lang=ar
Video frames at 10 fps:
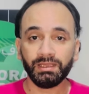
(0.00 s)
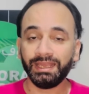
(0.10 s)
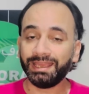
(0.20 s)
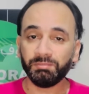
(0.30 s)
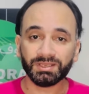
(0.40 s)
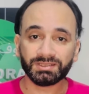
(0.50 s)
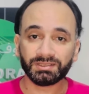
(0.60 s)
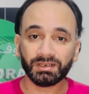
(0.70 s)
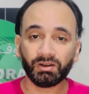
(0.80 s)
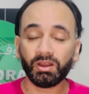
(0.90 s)
جاي
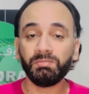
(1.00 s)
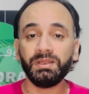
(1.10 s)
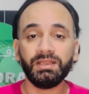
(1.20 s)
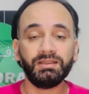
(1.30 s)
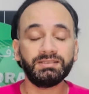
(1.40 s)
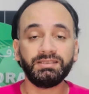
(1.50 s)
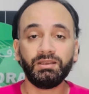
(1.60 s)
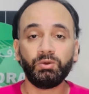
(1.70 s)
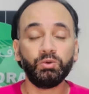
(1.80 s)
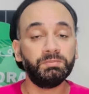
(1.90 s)
مصر رغم ان
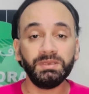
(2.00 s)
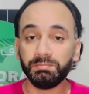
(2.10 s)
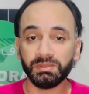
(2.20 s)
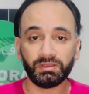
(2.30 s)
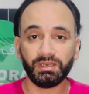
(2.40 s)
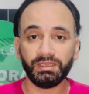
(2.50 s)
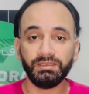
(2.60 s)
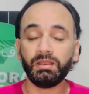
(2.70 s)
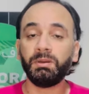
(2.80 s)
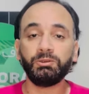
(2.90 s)
سعره كبير بالطريقه دي
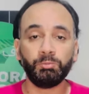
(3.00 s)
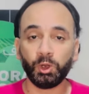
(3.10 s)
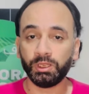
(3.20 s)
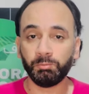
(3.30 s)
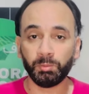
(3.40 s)
طبعا هو مهاجم